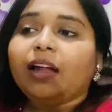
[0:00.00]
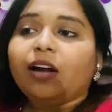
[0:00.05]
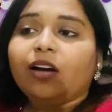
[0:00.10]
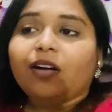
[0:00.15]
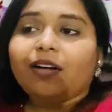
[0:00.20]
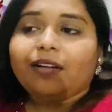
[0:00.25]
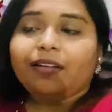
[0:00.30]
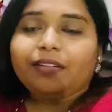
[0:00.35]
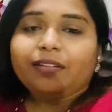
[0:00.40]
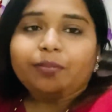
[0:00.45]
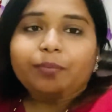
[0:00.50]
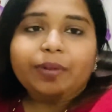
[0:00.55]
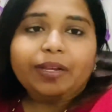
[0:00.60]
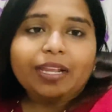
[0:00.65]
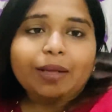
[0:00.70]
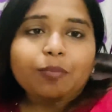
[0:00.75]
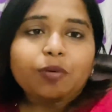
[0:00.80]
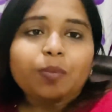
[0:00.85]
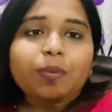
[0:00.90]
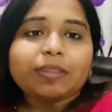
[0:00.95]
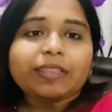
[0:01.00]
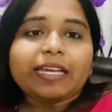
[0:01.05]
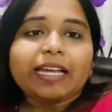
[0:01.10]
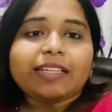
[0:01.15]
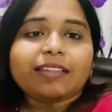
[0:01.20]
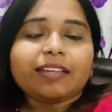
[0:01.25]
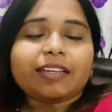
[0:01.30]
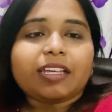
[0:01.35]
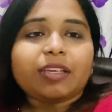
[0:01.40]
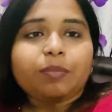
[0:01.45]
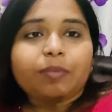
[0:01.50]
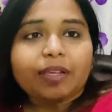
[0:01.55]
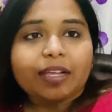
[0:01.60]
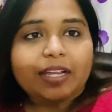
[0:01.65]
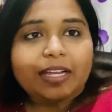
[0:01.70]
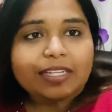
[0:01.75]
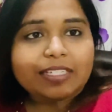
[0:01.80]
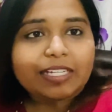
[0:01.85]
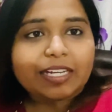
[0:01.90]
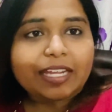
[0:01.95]
और मैंने आपको बताया था कि मैं
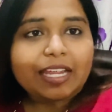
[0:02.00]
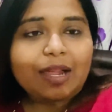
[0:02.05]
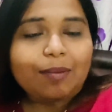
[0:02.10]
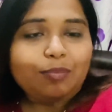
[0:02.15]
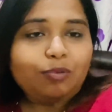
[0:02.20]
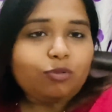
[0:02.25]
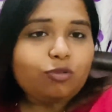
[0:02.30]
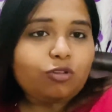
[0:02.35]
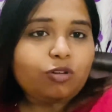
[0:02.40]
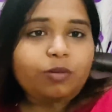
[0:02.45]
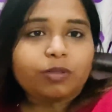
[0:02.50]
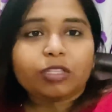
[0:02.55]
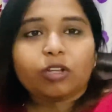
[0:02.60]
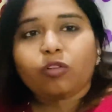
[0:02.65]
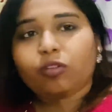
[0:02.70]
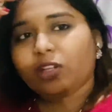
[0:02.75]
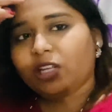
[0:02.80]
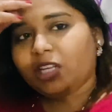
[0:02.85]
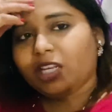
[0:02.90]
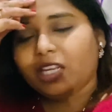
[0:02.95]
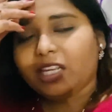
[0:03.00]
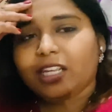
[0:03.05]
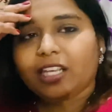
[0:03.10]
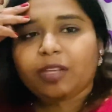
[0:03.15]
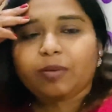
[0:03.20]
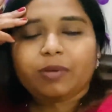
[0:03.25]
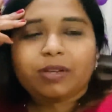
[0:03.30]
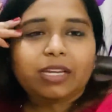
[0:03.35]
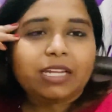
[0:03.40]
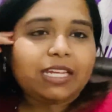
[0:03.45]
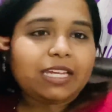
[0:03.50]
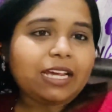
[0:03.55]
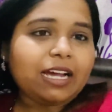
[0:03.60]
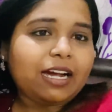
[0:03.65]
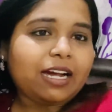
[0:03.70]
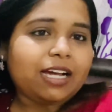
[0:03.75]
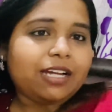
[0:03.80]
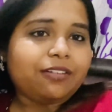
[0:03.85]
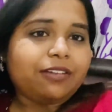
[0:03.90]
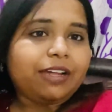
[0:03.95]
घर जाके आप लोगों को बताऊँगी कि ये मैंने
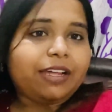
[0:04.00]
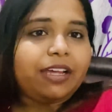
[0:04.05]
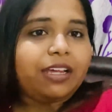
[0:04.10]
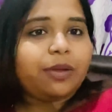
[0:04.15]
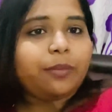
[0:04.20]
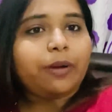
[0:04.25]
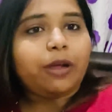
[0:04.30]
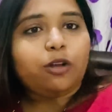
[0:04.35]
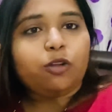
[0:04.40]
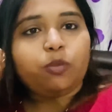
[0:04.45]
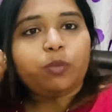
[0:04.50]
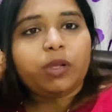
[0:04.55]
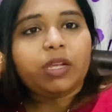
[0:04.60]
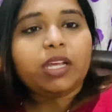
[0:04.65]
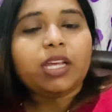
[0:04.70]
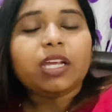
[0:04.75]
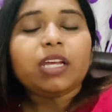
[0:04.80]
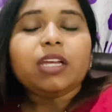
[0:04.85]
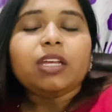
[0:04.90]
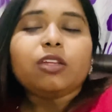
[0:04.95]
क्या करवाया है बालों में